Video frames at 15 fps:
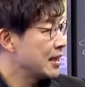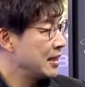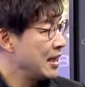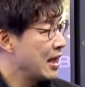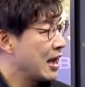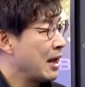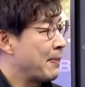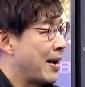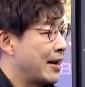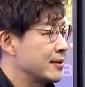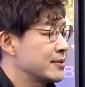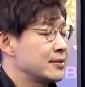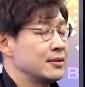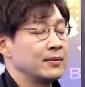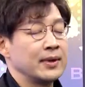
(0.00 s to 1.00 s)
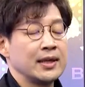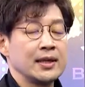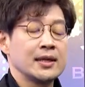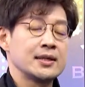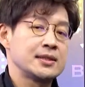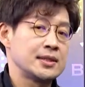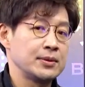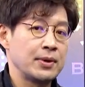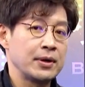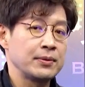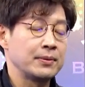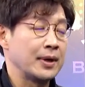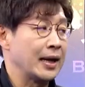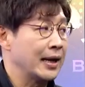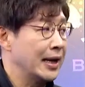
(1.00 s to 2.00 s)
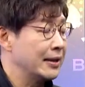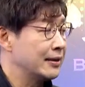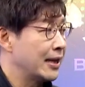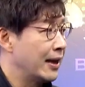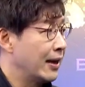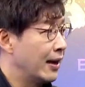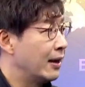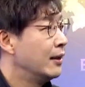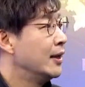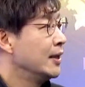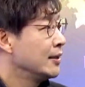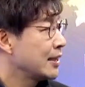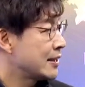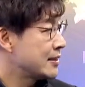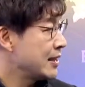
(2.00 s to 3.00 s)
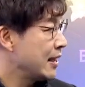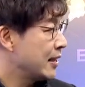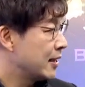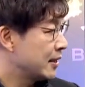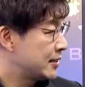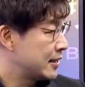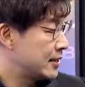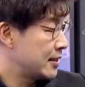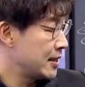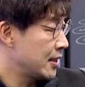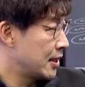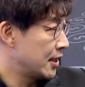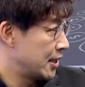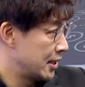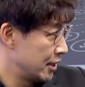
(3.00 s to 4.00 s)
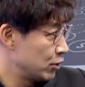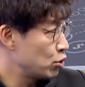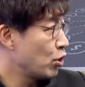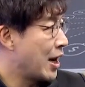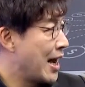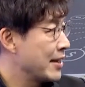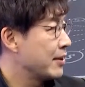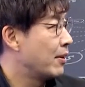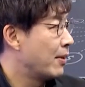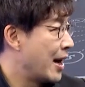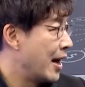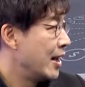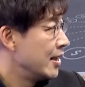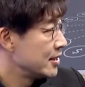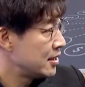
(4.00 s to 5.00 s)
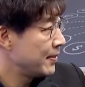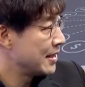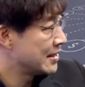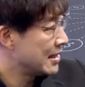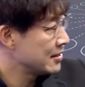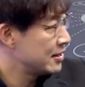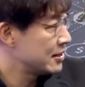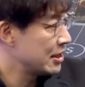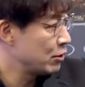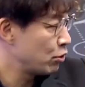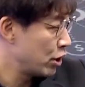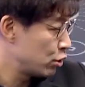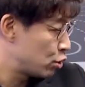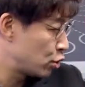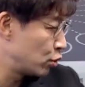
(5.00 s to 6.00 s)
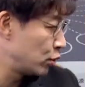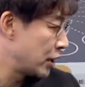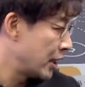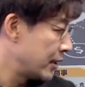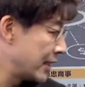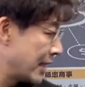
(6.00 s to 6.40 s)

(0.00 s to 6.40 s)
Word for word: 这个你也可以把它视为一个集团股来看待哈。那这个这个合作案的话，基本上是针对储